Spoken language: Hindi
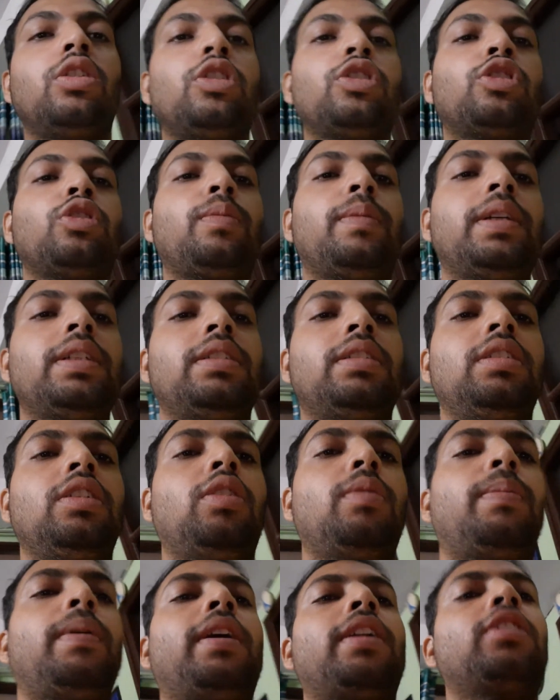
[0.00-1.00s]
दोस्तों
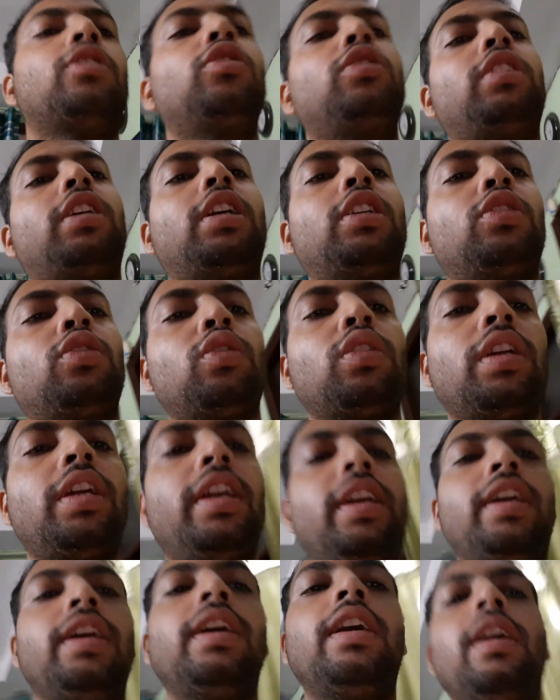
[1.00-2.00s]
मास्ती और पारस तो जा चुके
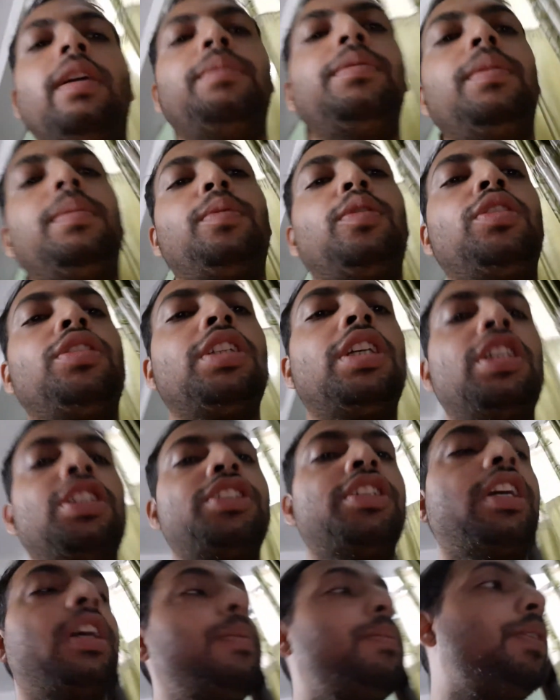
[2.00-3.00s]
हैं अभी पहुँचे हैं
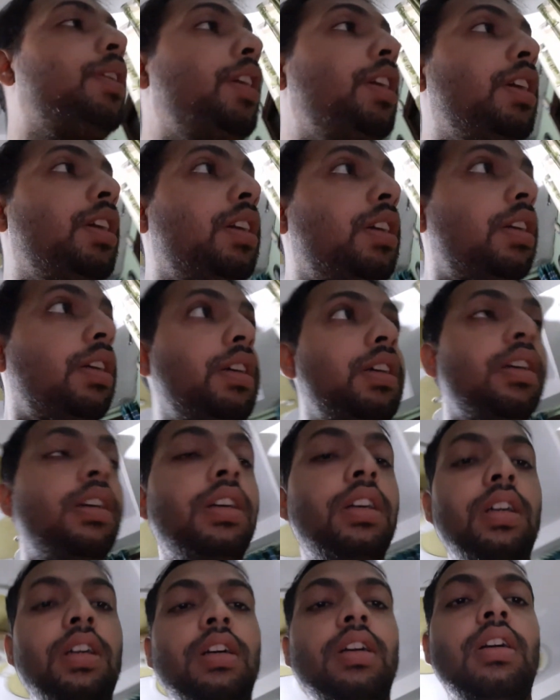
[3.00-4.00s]
शामली
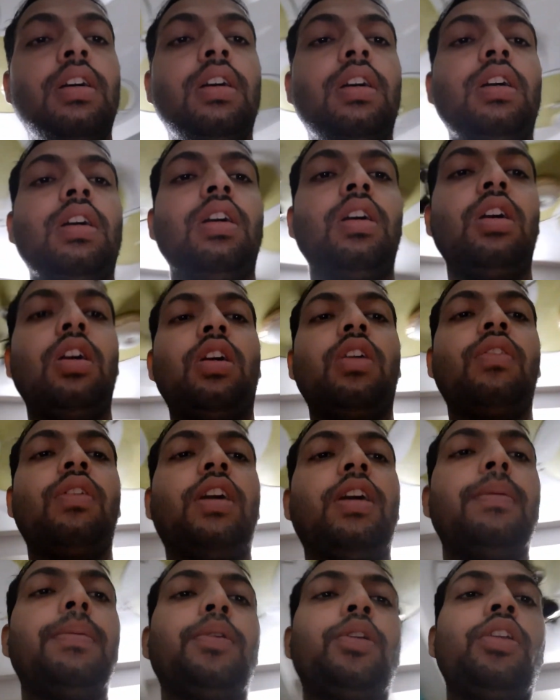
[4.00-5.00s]
और
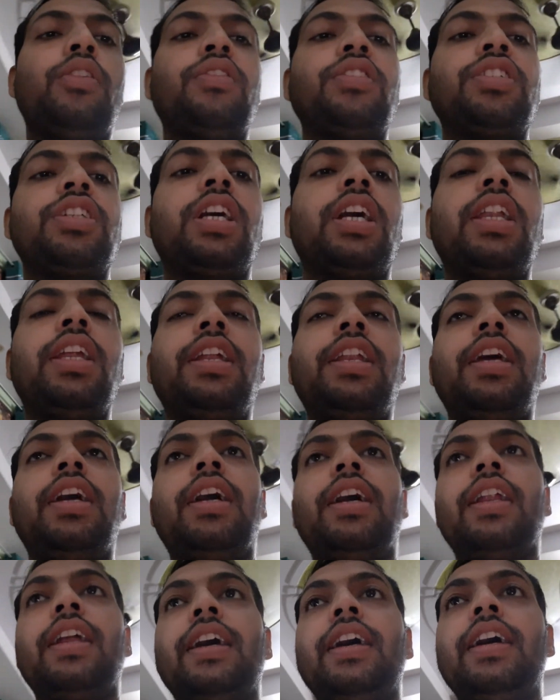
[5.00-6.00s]
वहाँ पे उन्हें विशाले ने
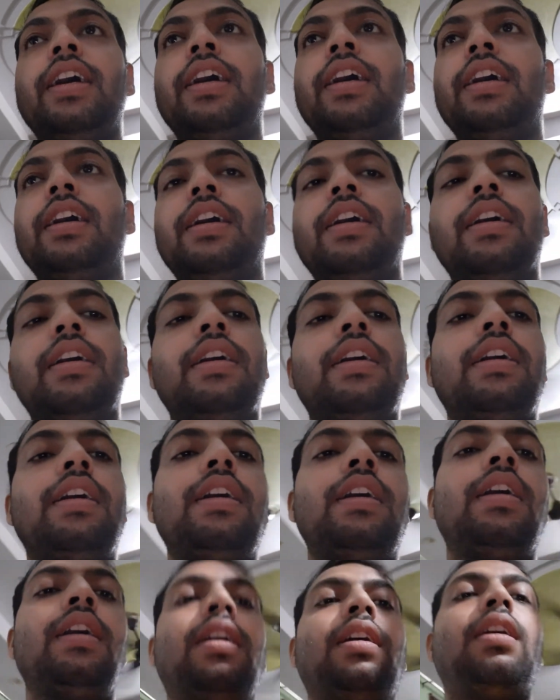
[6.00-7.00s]
आ रहा है
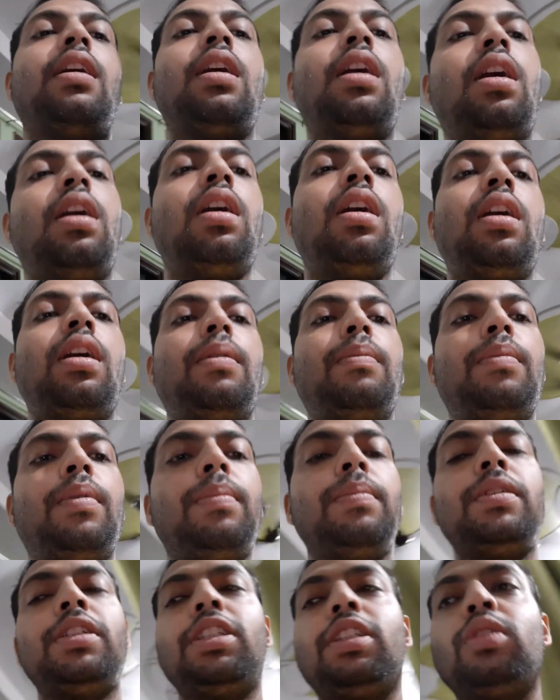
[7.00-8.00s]
और
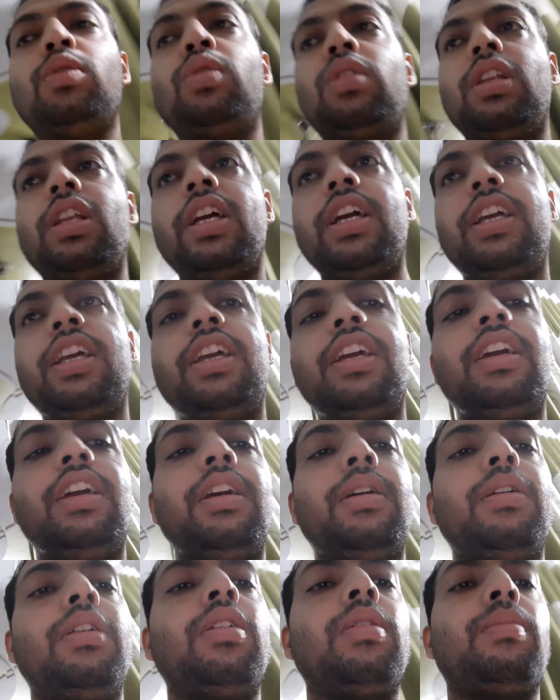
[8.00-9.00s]
मम्मी जी दूध ले आई
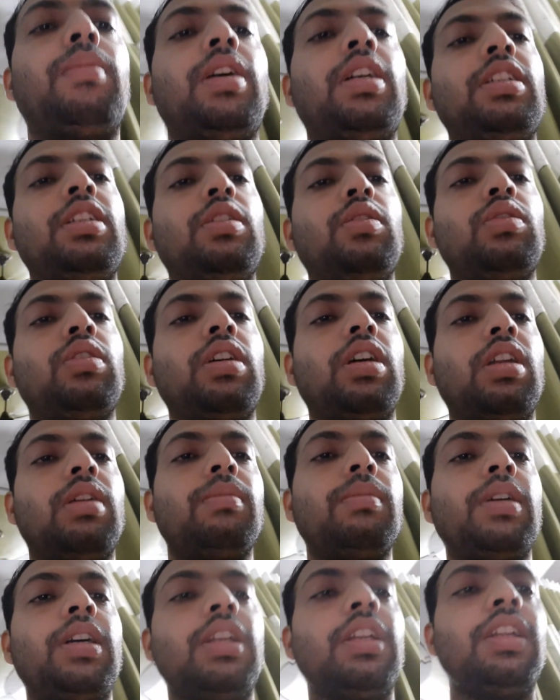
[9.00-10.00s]
हैं और माँ जी दूध
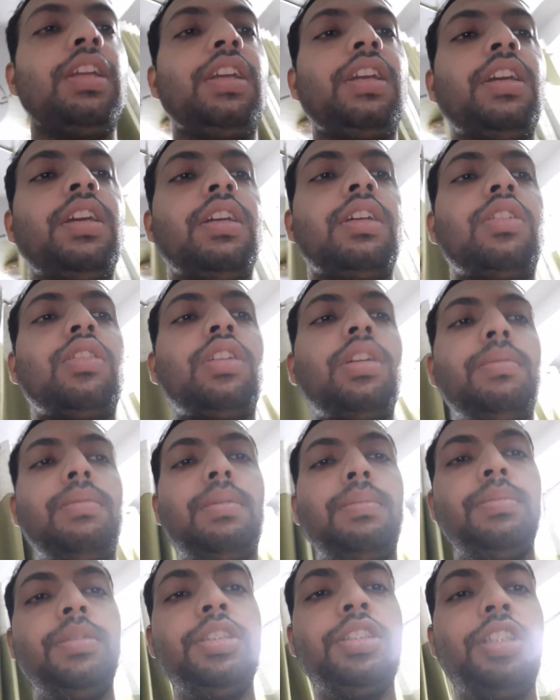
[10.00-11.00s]
गर्म कर रही हैं क्योंकि
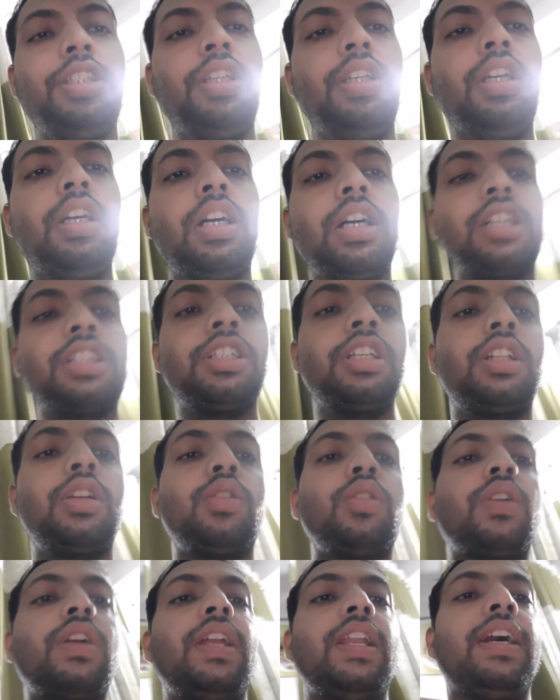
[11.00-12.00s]
मम्मी जी अच्छे
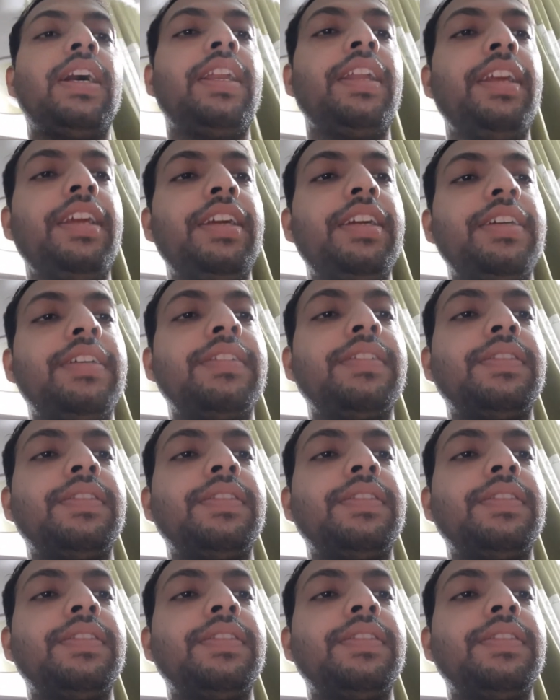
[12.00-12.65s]
को खिला रही हैं